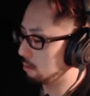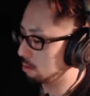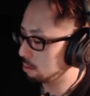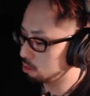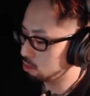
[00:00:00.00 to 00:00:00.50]

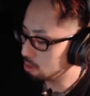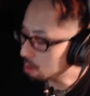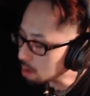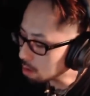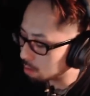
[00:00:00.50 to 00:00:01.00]
面白
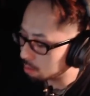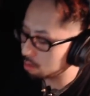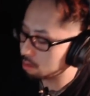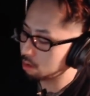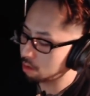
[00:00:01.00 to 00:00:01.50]
いと
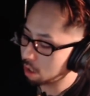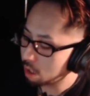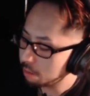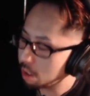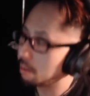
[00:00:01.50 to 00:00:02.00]
思う人だ
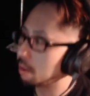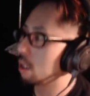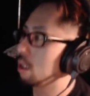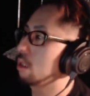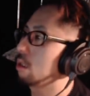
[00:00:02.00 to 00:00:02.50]
け見れば
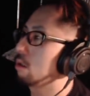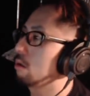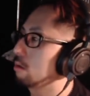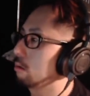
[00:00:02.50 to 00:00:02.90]
いいっていう。